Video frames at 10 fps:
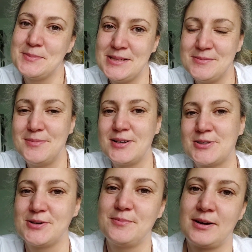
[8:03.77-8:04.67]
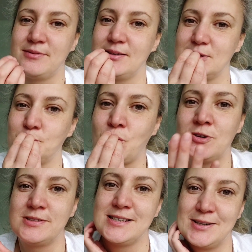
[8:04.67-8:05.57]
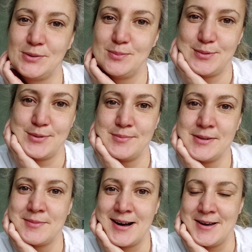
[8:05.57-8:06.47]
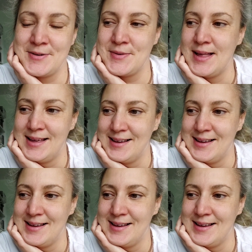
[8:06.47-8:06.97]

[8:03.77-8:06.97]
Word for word: Спасибо большое, правда, я ну, всех люблю, обнимаю.